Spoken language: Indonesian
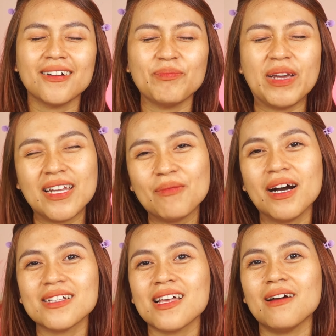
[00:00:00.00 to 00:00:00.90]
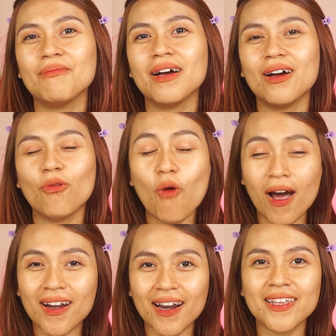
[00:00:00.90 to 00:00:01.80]
beda banget sama
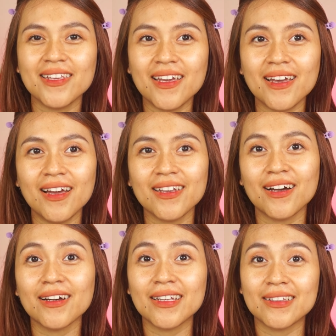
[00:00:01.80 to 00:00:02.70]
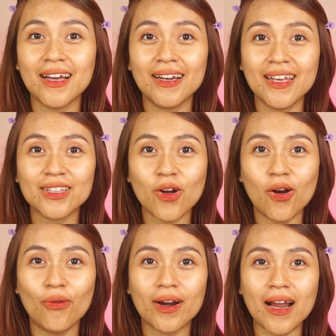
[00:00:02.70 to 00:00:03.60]
warnanya ya yang kita lihat
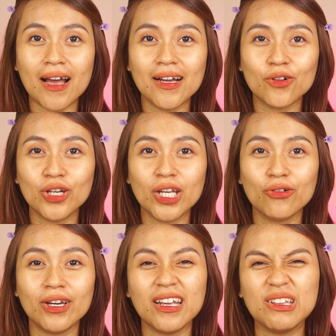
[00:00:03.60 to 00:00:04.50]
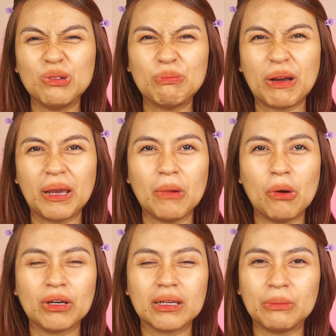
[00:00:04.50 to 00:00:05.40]
kalau warna agak kuning-kuning gitu kayak
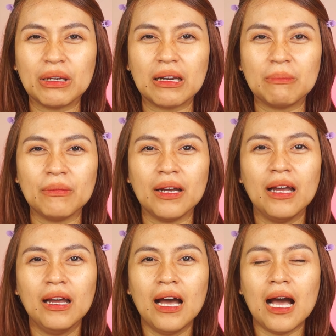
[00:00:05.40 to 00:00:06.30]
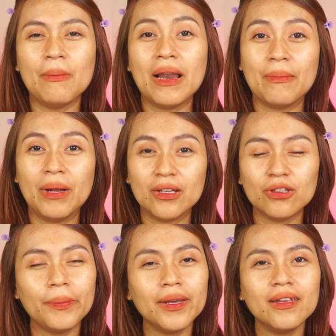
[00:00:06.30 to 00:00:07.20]
bau krim-krim abal-abal
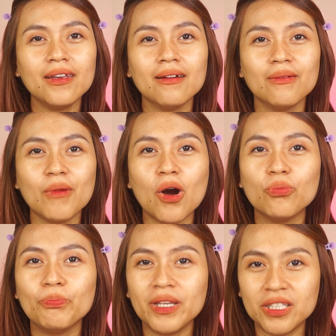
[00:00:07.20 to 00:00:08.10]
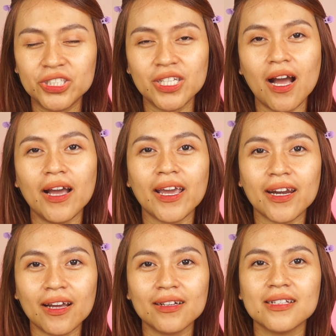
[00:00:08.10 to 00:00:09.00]
gitu tapi ini bau peach yang
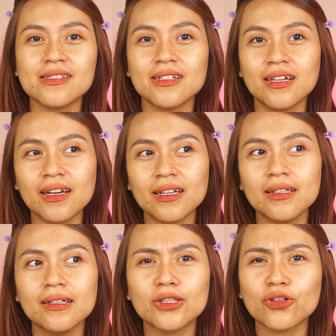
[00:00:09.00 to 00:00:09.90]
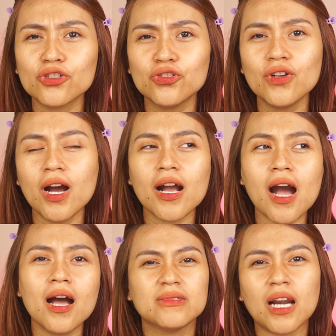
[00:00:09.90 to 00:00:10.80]
enak dan seger terus juga
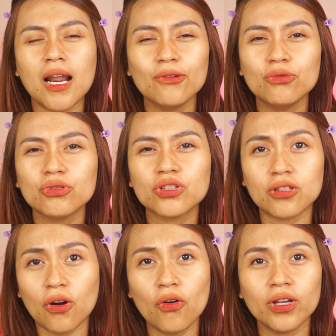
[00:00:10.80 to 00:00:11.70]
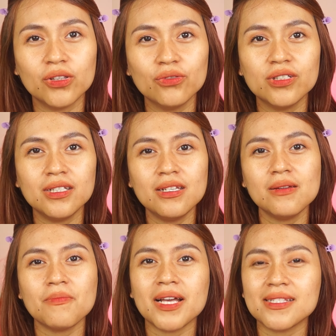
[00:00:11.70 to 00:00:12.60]
nggak terlalu strong gitu
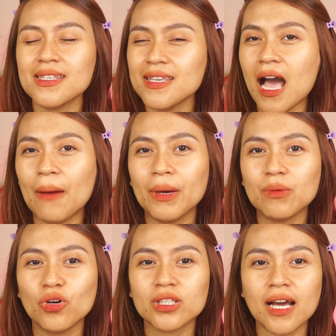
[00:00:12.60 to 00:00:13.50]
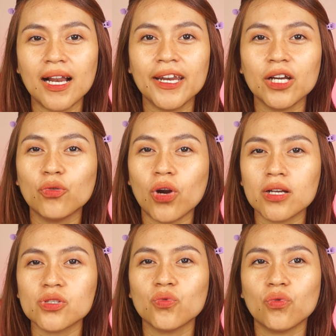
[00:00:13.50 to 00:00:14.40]
jadi masih aman buat kalian yang
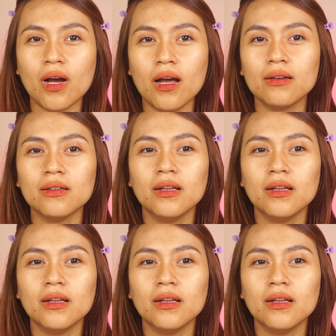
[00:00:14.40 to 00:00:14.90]
kurang suka